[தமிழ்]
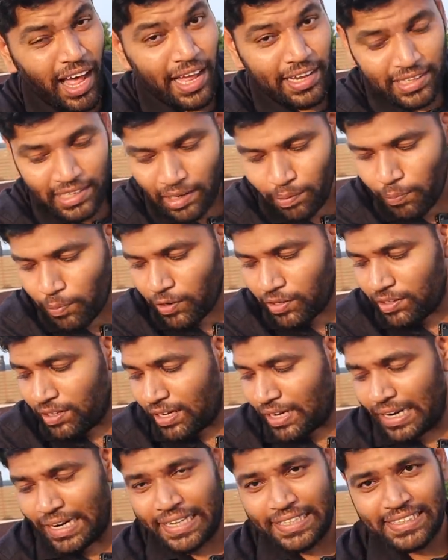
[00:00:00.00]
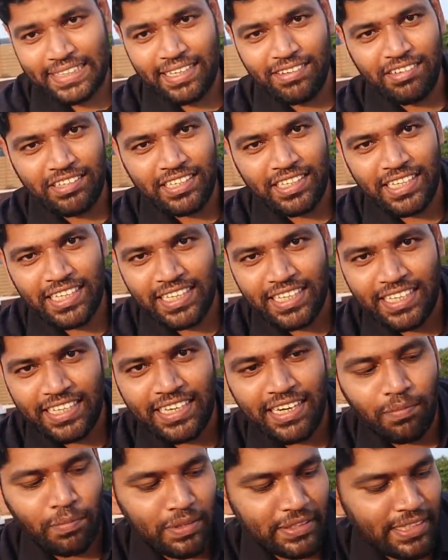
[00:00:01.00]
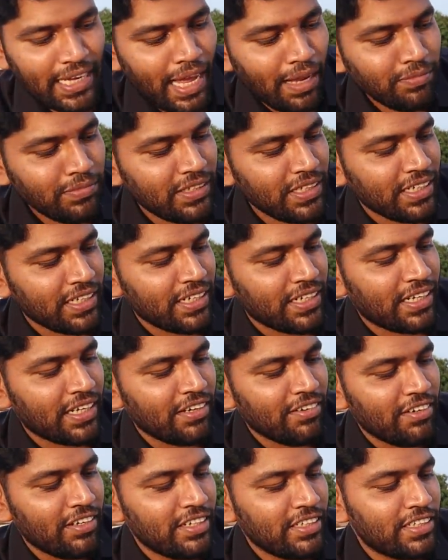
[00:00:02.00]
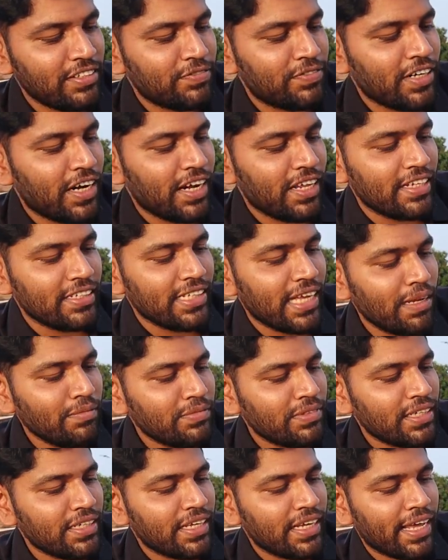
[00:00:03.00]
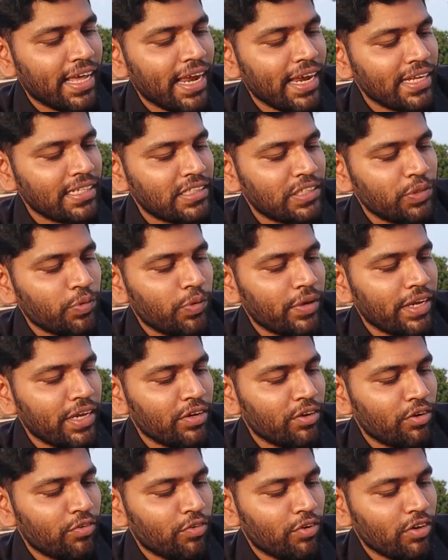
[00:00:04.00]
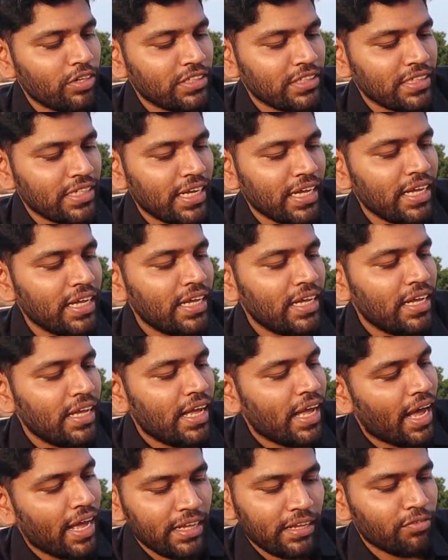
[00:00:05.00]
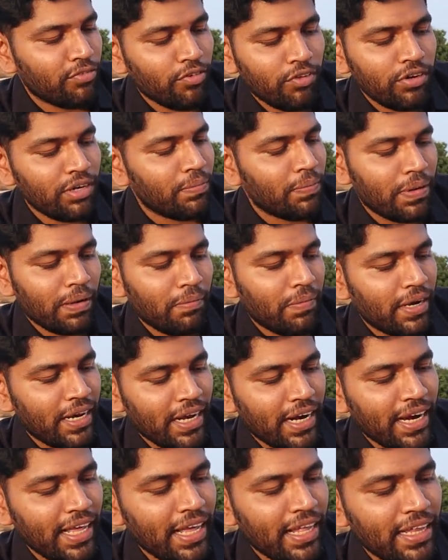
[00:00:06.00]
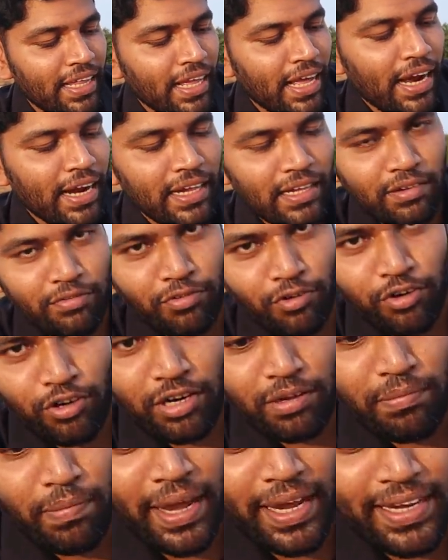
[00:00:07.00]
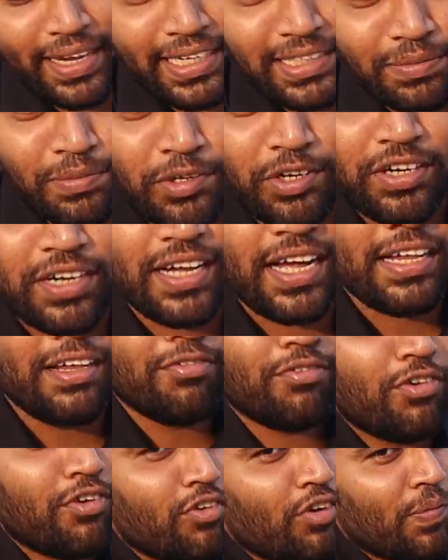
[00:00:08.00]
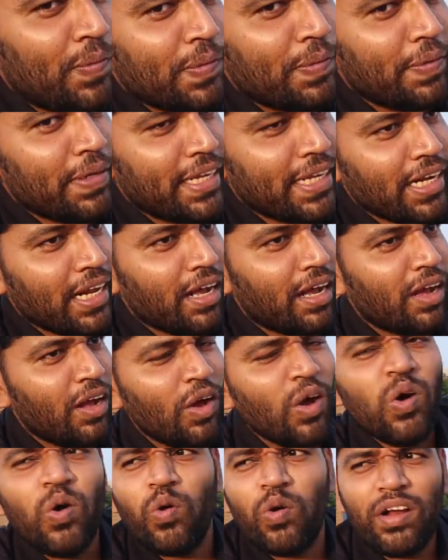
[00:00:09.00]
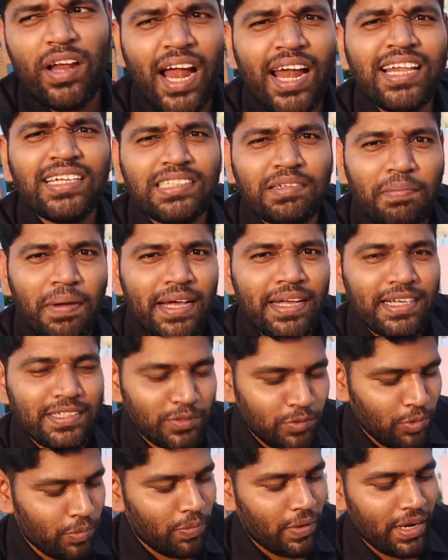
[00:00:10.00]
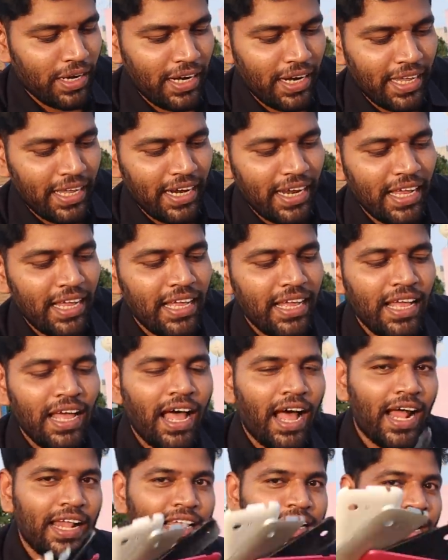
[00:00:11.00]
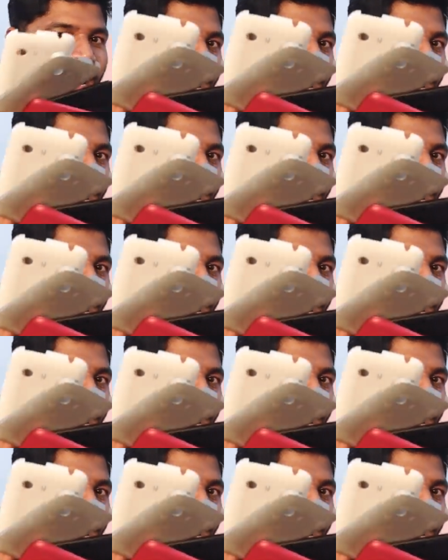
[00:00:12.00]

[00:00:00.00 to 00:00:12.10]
அதுக்கப்புறம் தான் கடைசியில் வந்து நம்ம சாம்சங்க்கு ஷிஃப்ட் ஆனது சாம்சங் கேலக்ஸி ஒய்யும் ஒரு ஃபோன் வச்சுருந்தேன் அந்த ஃபோன் இப்போ நம்மகிட்ட கிடையாது ஆனால் அந்த ஃபோனோட பேக் கேஸ் மட்டும் இருக்குது அந்த ஃபோன் வாங்கும்போது பார்த்திங்கன்னா ஒரு நாலஞ்சு பேக் கேஸ் கொடுப்பாங்கன்னு நினைக்கிறேன் அந்த